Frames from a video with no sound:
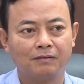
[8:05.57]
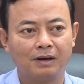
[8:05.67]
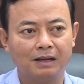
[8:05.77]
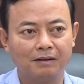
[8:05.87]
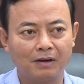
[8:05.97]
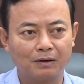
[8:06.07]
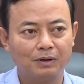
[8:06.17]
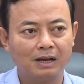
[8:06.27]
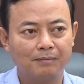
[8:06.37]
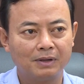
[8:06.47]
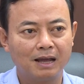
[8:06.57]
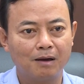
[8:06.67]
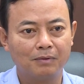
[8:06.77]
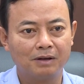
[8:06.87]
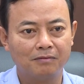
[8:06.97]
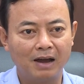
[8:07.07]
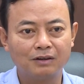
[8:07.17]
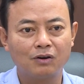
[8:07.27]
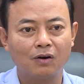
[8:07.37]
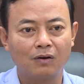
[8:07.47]
và để phát huy làm thế nào một cái
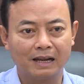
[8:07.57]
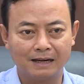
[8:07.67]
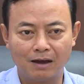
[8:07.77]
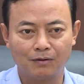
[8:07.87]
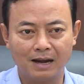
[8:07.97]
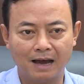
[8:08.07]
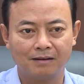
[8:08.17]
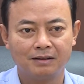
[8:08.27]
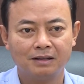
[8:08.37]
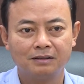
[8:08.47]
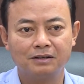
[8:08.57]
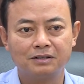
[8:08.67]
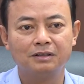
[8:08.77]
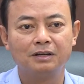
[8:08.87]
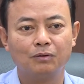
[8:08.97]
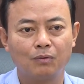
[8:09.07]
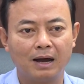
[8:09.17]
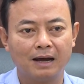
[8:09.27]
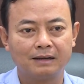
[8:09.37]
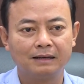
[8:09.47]
vai trò lãnh đạo của Đảng thực sự hiệu
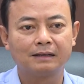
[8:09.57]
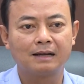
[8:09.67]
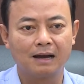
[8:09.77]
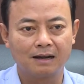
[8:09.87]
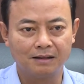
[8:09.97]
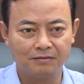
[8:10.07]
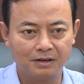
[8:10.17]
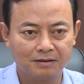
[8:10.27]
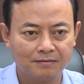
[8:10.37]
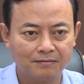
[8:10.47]
quả trên tất cả các lĩnh vực.